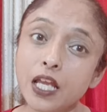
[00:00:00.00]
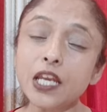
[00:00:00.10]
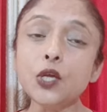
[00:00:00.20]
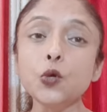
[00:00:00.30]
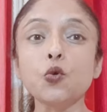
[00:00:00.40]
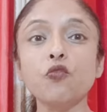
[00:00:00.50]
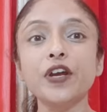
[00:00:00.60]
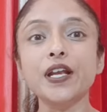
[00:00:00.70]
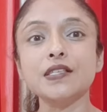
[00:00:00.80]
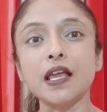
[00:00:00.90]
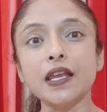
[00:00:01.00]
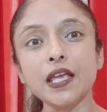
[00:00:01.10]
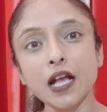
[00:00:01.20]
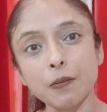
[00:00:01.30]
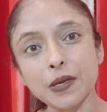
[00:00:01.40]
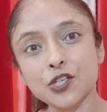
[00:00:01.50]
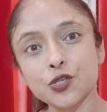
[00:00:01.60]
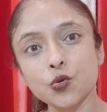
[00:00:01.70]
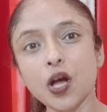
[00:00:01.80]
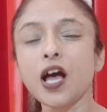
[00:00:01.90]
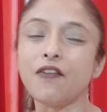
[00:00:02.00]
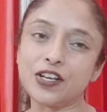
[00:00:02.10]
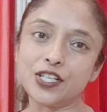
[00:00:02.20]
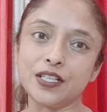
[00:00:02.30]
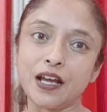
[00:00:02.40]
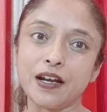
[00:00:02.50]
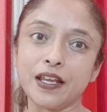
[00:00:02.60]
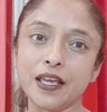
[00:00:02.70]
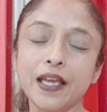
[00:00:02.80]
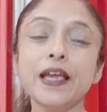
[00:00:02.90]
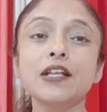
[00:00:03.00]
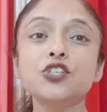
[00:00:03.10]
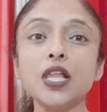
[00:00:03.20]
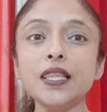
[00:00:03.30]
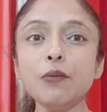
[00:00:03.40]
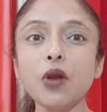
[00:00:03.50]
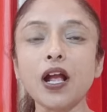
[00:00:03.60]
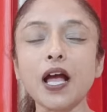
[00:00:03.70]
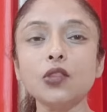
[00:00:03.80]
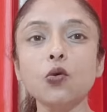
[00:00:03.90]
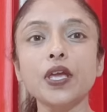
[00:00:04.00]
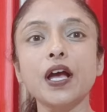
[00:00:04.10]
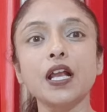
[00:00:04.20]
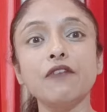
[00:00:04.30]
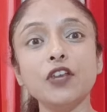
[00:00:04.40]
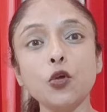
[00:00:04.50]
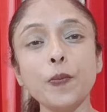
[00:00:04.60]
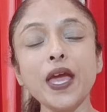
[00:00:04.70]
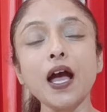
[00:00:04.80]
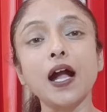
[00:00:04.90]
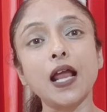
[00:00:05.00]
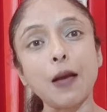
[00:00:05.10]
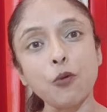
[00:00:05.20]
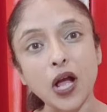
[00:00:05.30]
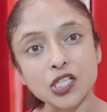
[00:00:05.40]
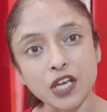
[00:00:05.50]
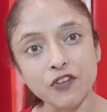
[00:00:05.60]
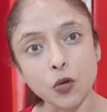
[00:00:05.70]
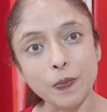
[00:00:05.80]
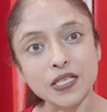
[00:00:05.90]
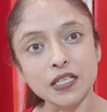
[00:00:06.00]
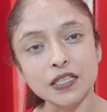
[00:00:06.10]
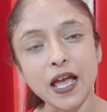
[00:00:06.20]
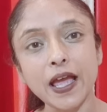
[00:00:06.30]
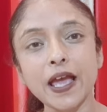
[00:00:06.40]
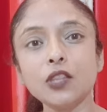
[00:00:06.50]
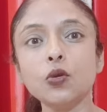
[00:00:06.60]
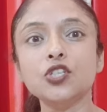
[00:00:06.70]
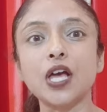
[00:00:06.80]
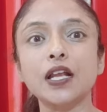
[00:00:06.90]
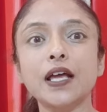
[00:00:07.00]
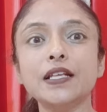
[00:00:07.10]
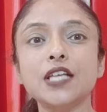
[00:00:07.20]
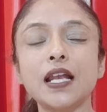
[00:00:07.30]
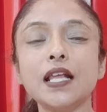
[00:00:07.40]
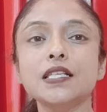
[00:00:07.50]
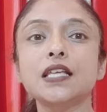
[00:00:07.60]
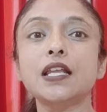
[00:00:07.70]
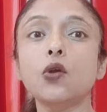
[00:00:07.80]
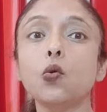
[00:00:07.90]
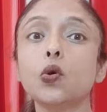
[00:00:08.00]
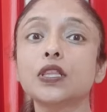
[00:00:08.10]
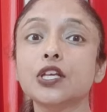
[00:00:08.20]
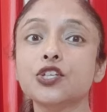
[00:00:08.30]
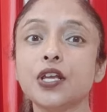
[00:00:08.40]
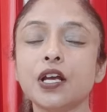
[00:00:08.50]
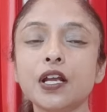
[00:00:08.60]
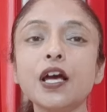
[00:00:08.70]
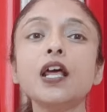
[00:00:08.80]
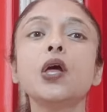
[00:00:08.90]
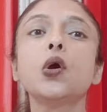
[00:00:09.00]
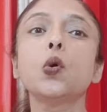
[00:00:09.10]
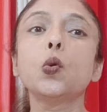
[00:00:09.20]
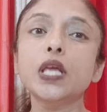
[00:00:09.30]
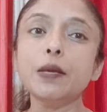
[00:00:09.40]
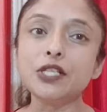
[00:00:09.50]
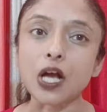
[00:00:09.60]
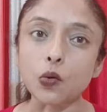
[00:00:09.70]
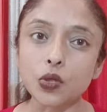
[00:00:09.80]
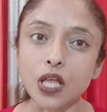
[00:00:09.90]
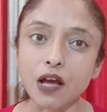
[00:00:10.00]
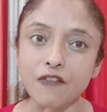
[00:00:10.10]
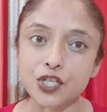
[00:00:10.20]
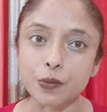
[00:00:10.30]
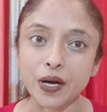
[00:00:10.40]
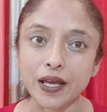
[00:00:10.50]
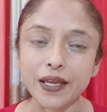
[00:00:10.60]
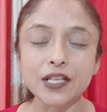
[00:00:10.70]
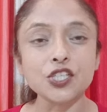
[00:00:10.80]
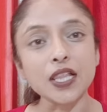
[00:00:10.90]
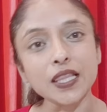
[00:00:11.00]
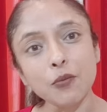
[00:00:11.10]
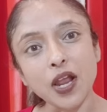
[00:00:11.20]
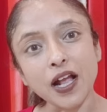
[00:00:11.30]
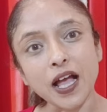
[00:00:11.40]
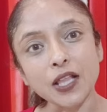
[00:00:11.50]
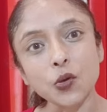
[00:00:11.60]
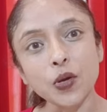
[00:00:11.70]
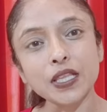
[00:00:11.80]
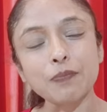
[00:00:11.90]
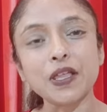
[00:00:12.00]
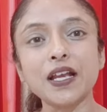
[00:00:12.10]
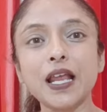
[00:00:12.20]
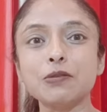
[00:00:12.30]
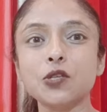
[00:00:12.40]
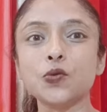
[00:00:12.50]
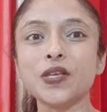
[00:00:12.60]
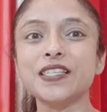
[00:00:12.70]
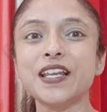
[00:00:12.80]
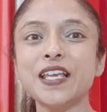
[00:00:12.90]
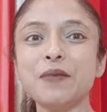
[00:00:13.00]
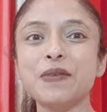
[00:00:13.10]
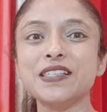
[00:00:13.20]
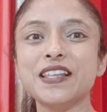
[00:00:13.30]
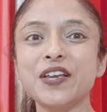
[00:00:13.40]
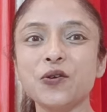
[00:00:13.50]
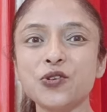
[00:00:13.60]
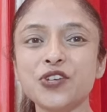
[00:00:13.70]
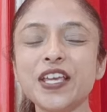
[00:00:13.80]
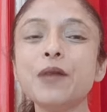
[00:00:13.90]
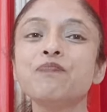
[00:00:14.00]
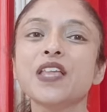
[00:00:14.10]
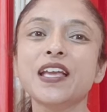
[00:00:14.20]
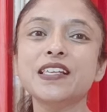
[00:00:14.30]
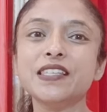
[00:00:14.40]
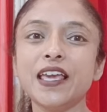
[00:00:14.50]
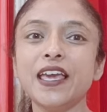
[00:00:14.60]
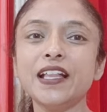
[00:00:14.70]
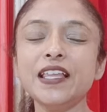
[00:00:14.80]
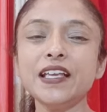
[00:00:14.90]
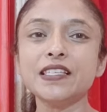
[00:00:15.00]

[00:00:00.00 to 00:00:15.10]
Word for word: इन यूट्रोफिटस यानी कि गर्भ शिशु का अवश्य ध्यान रखिए जल्दी मुलाकात होगी अगले वीडियो में अगर आपको आज का वीडियो पसंद आया है तो ये जानकारी ज्यादा से ज्यादा लोगों तक शेयर कर, उनकी भी जागरूकता अवश्य बढ़ाइए जल्दी मुलाकात होगी तब तक के लिए आप स्वस्थ रहिए मस्त रहिए खुश रहिए स्टे हेल्दी